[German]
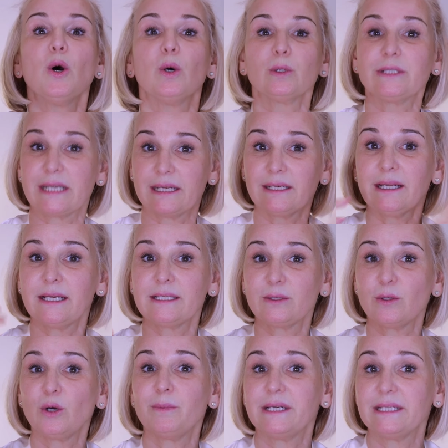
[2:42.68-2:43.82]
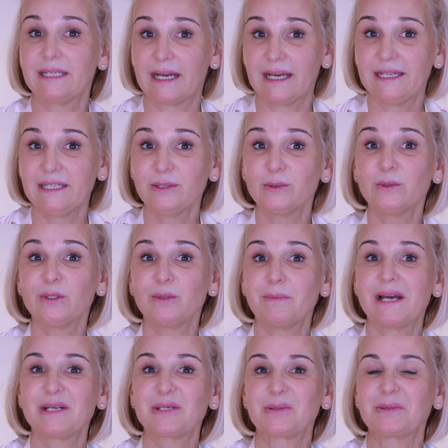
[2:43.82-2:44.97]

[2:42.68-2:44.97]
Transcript: und dann halt nochmal die Reinigung gemacht